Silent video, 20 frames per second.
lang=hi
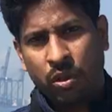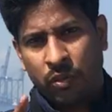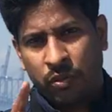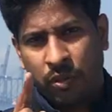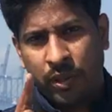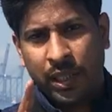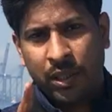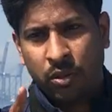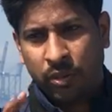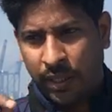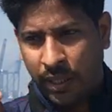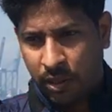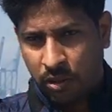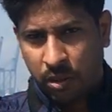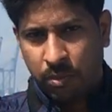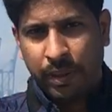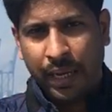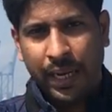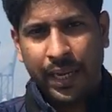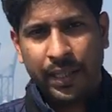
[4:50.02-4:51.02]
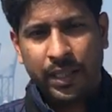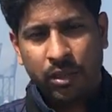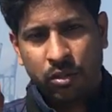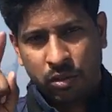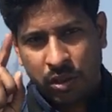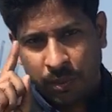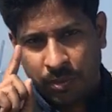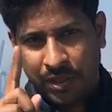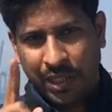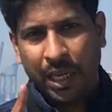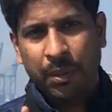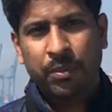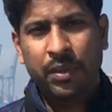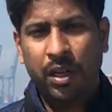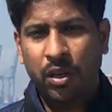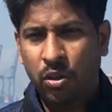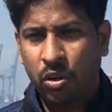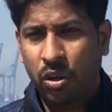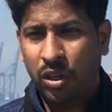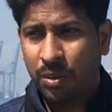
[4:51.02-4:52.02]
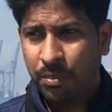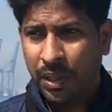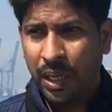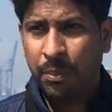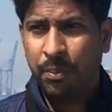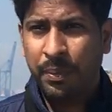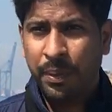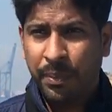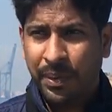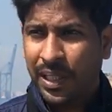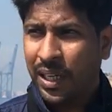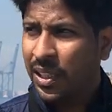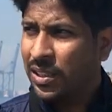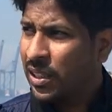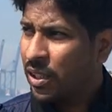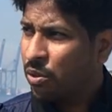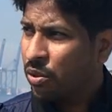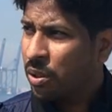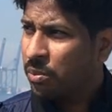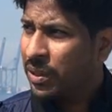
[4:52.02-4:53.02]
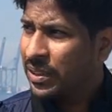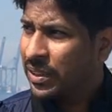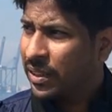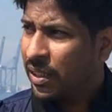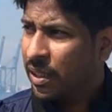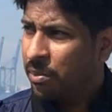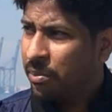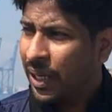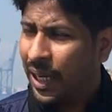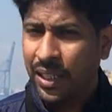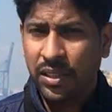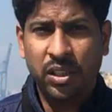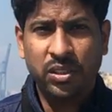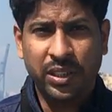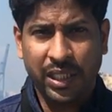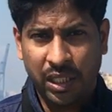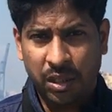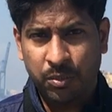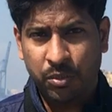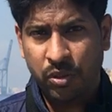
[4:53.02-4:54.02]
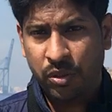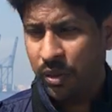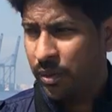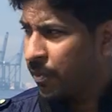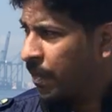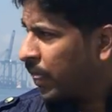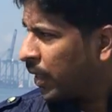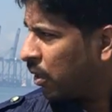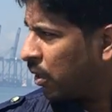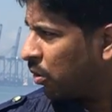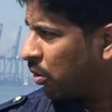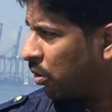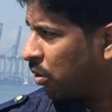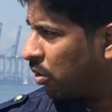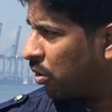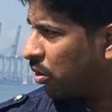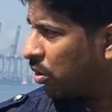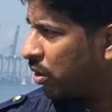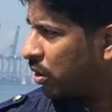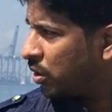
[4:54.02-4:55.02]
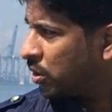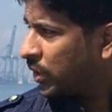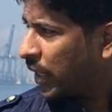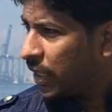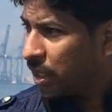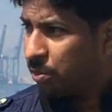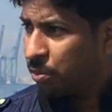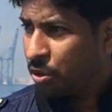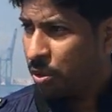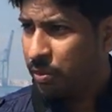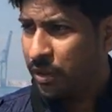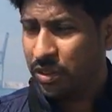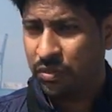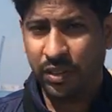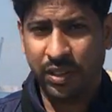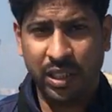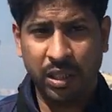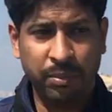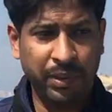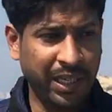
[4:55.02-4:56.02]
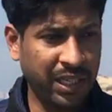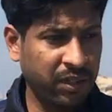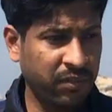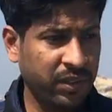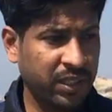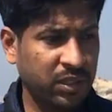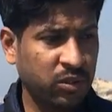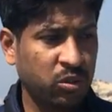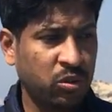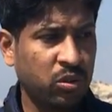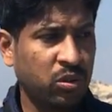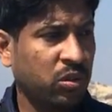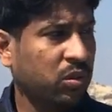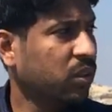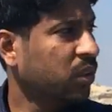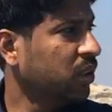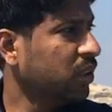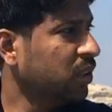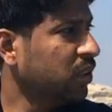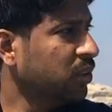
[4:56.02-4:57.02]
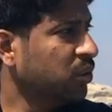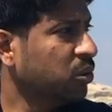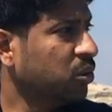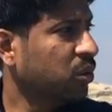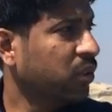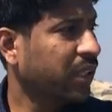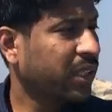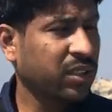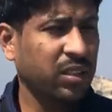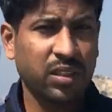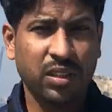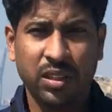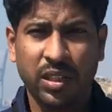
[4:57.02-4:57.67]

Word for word: डू नॉट फॉरगेट टू क्लिक ऑन बेल आइकन और सब्सक्राइब कर लो और मैं आप मैं बताना चाह रहा हूँ कि बेसिकली मैं आया था चाइना पोर्ट और चाइना पोर्ट पे इस वक्त जहाँ बैठे हुए हैं तो जो एक